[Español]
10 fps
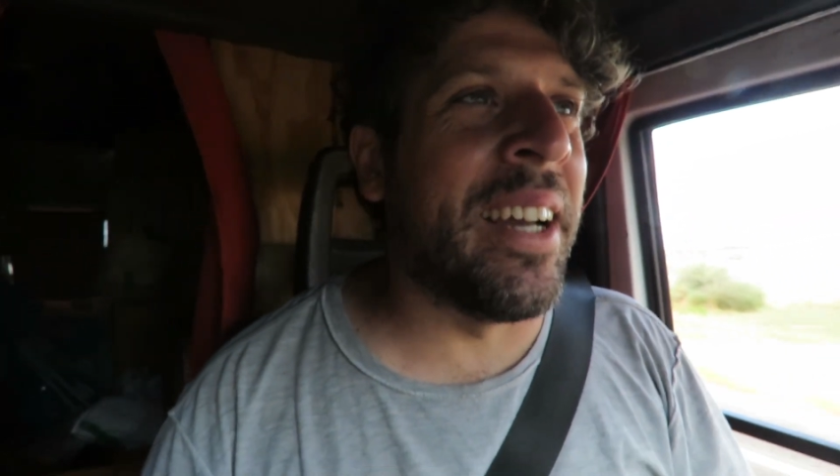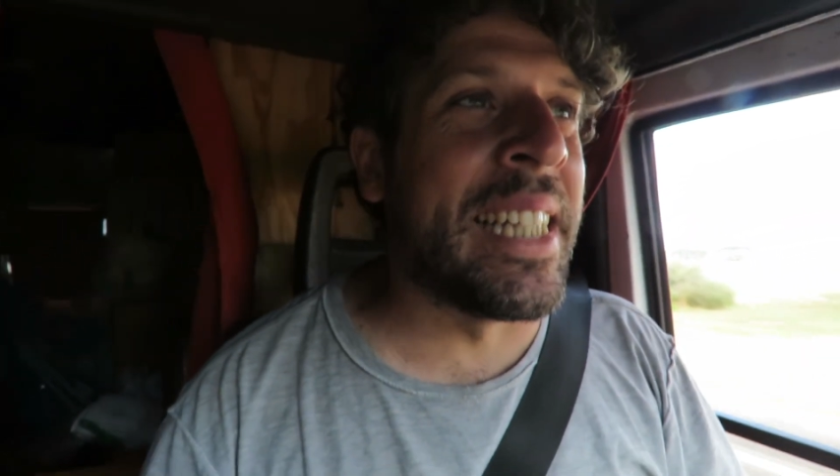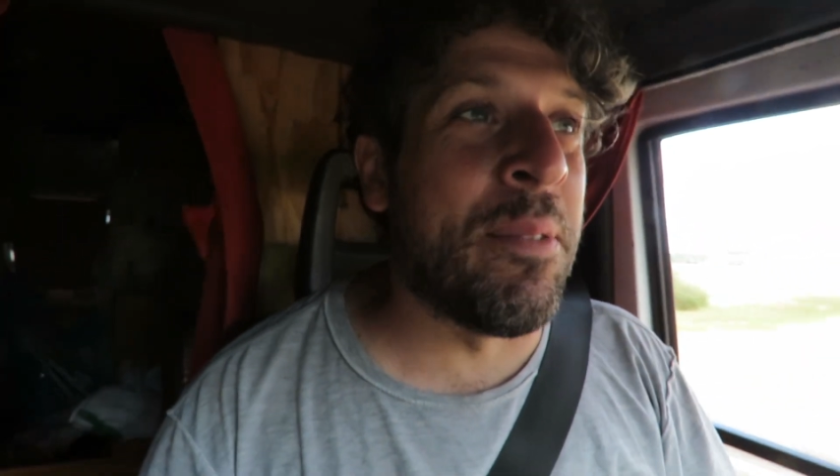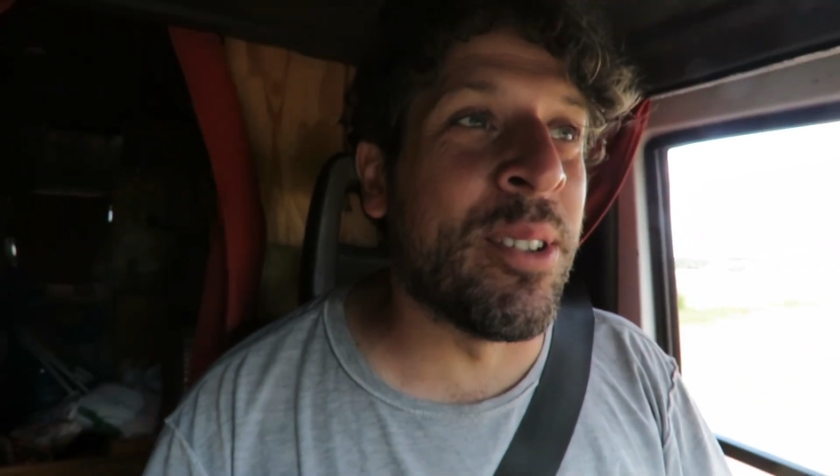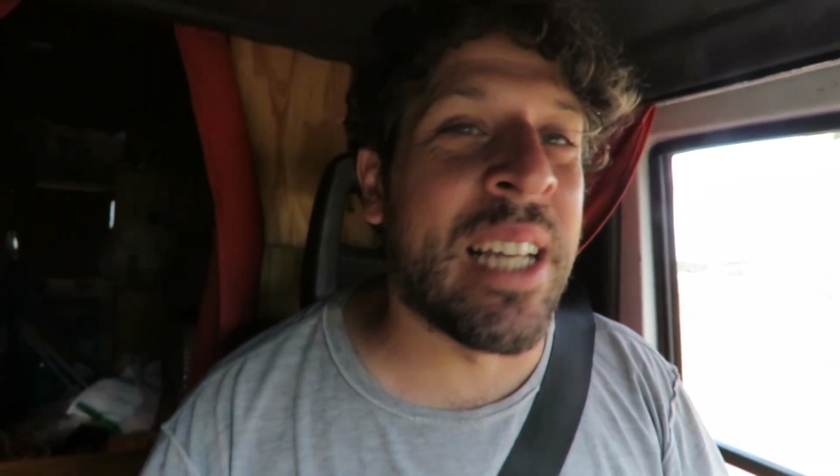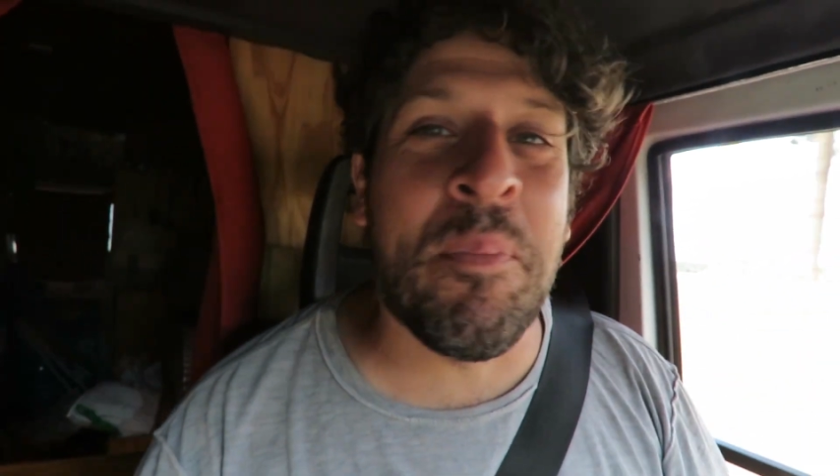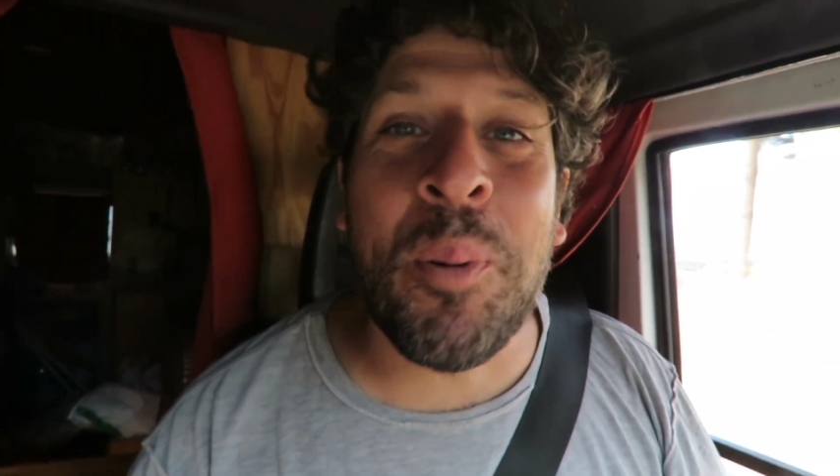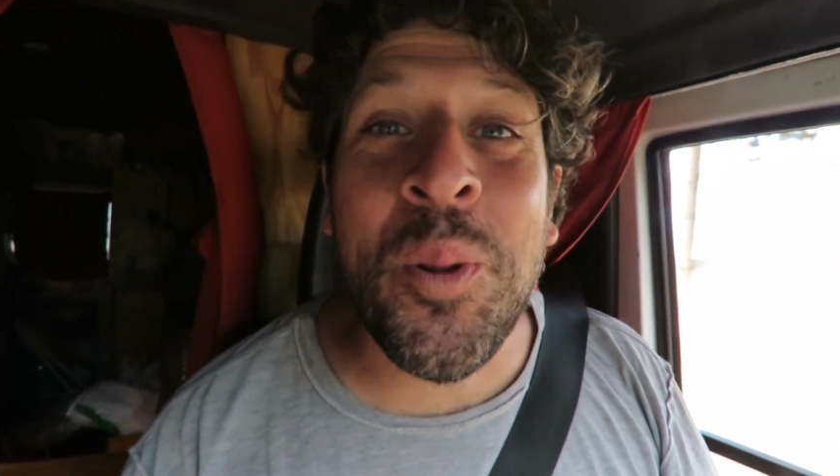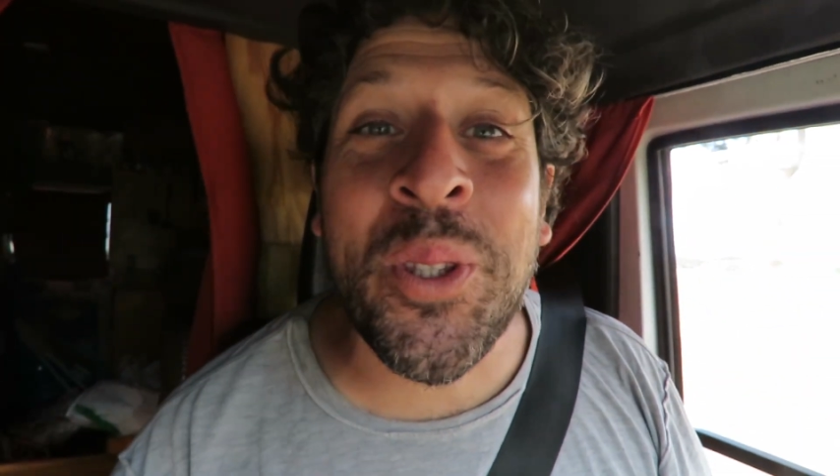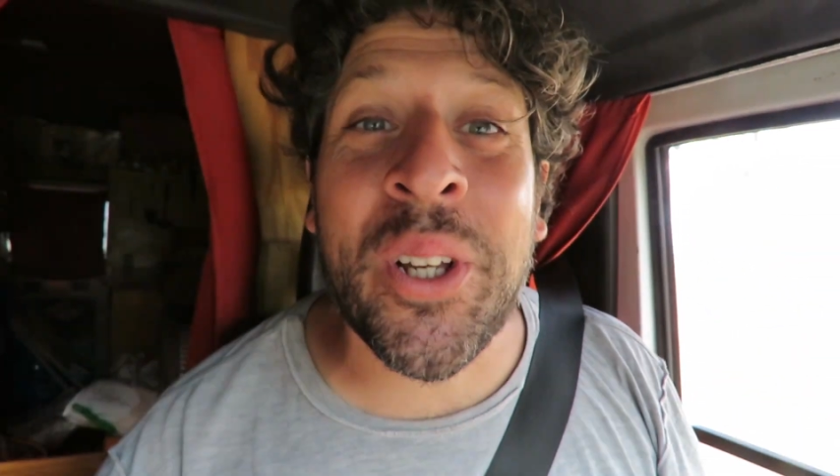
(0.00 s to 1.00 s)
Estamos a
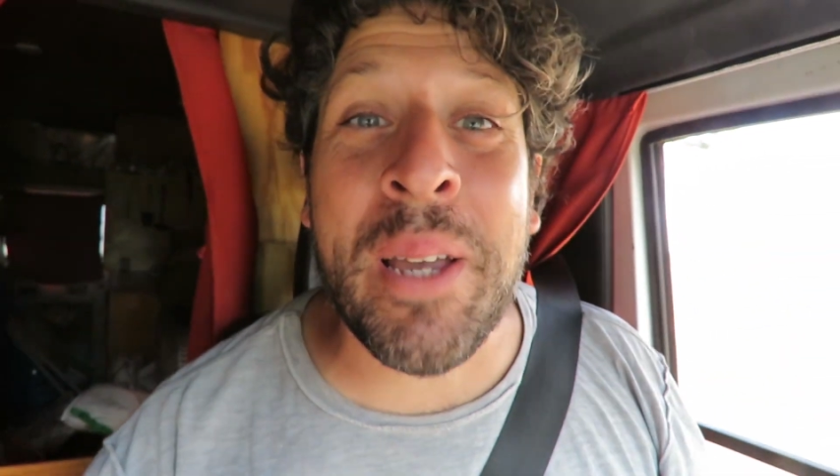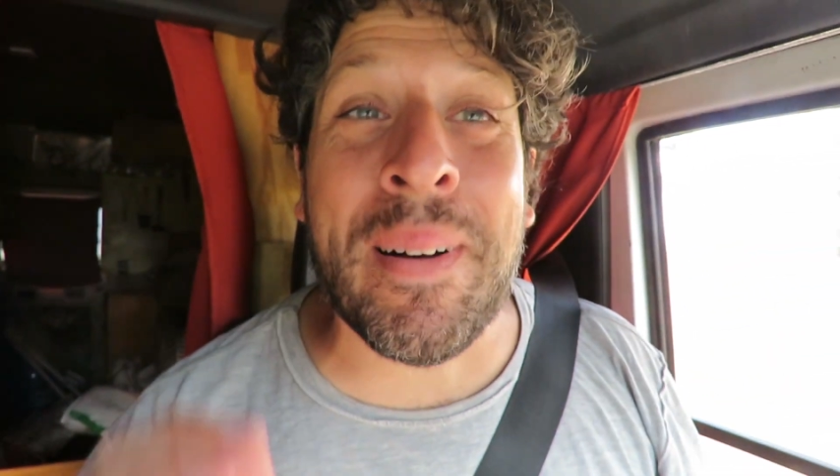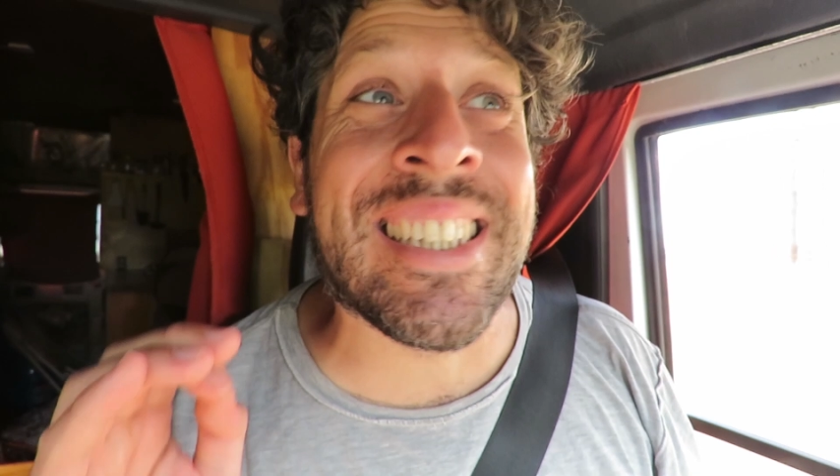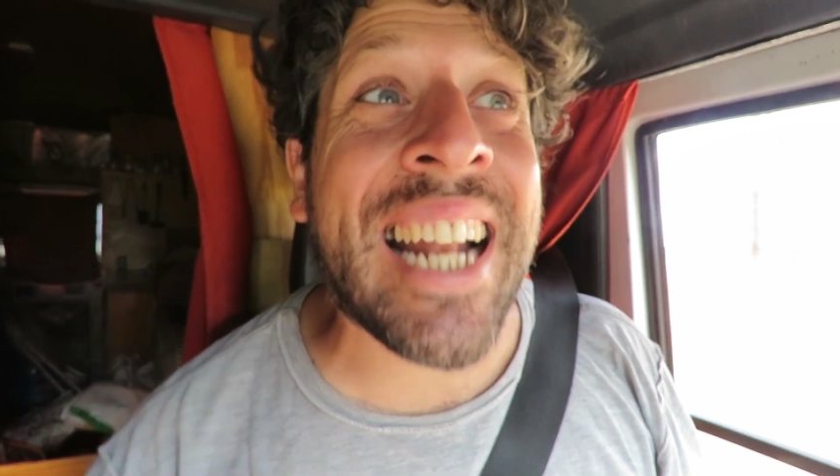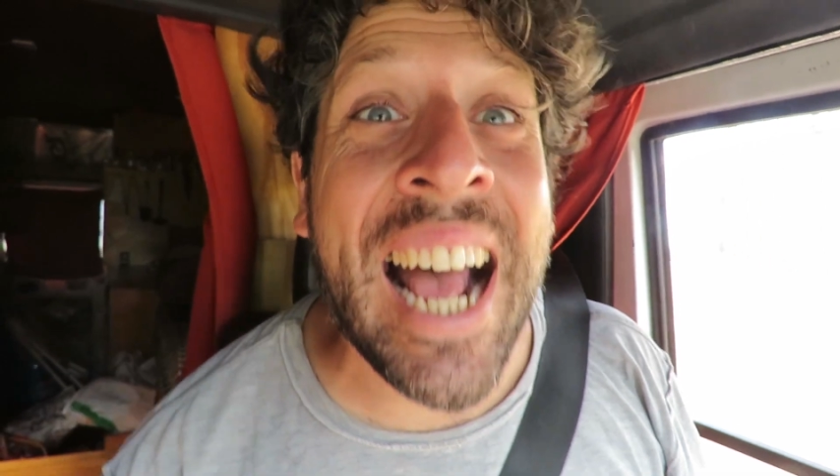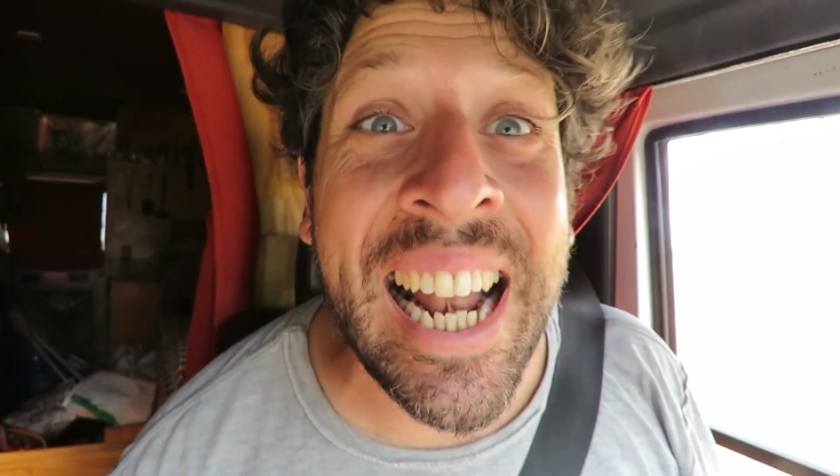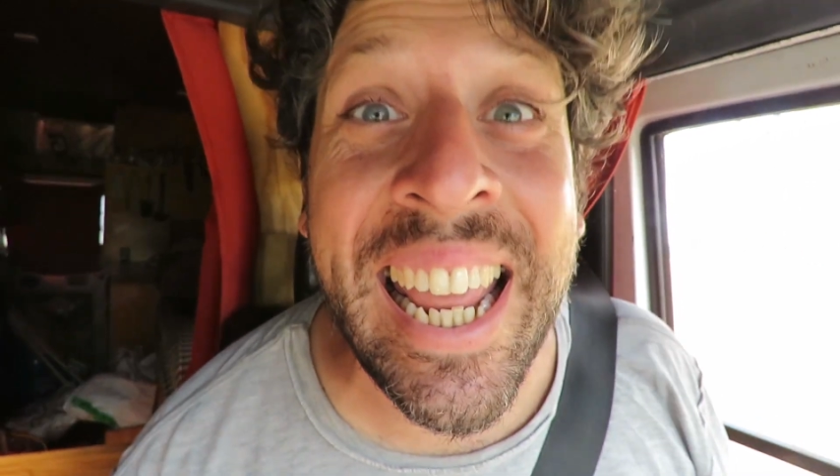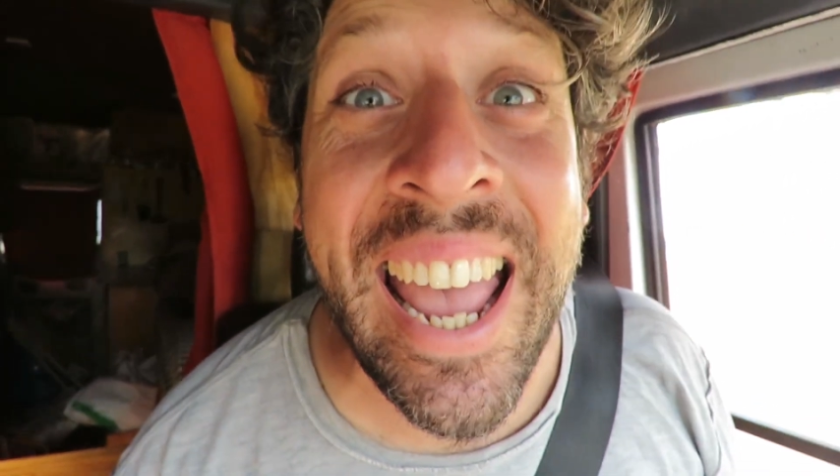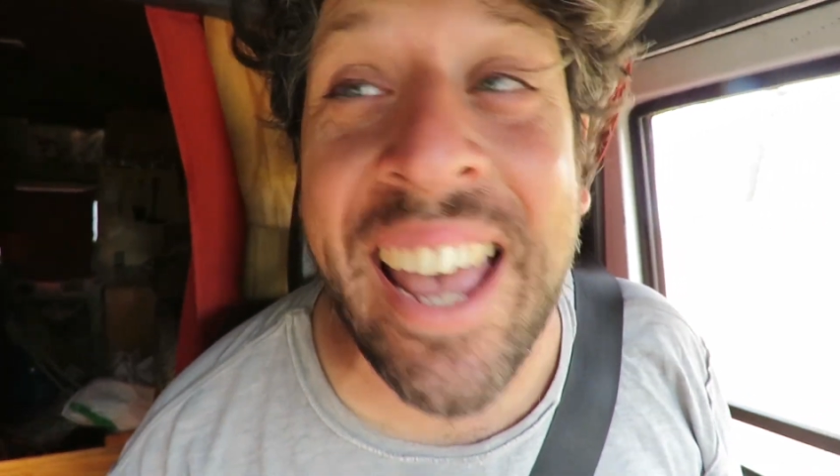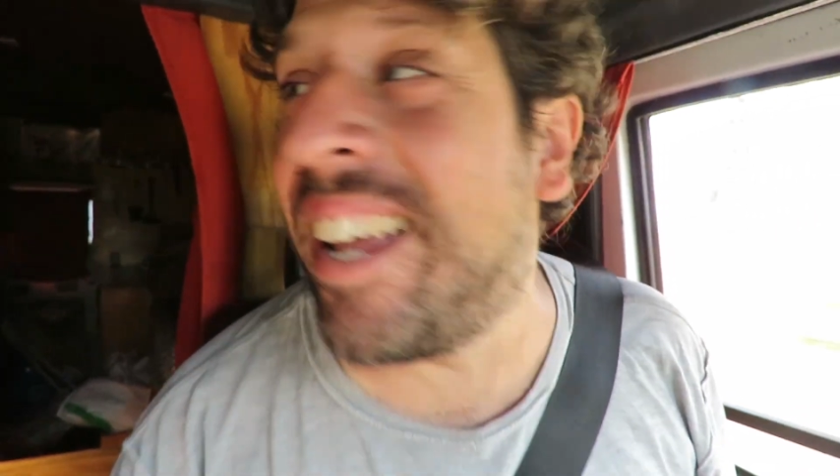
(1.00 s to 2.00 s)
punto de pasar a
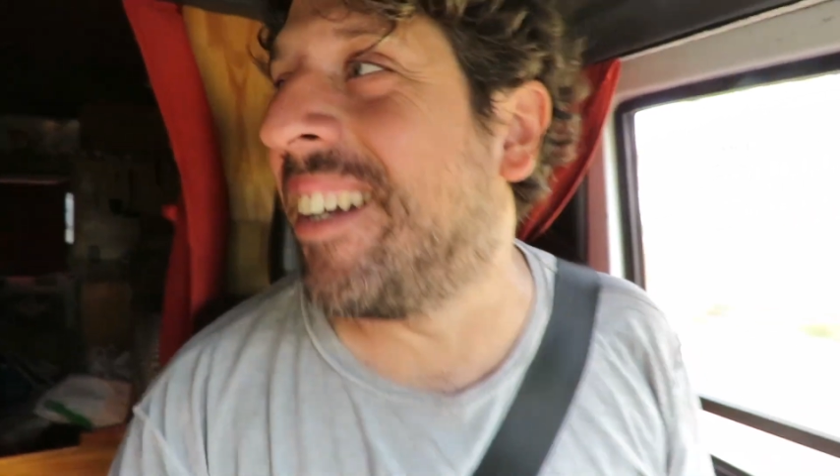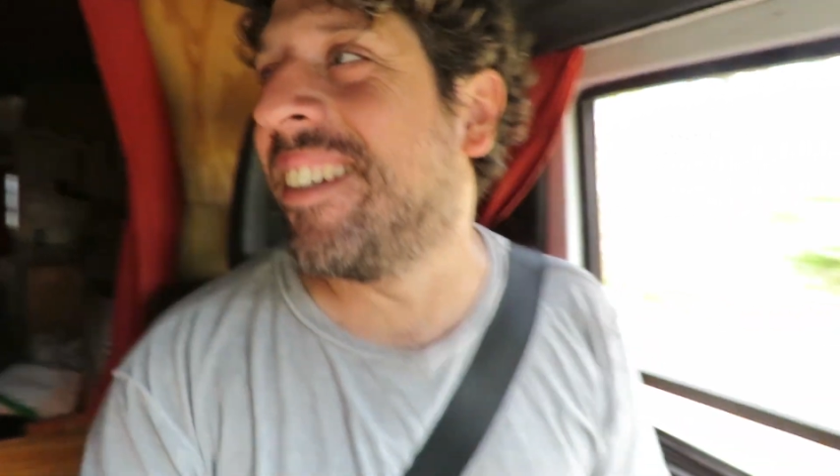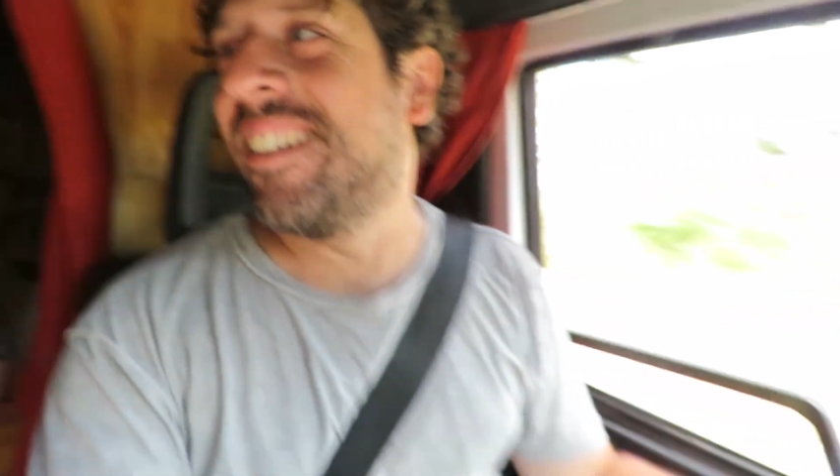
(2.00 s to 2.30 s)
alguien.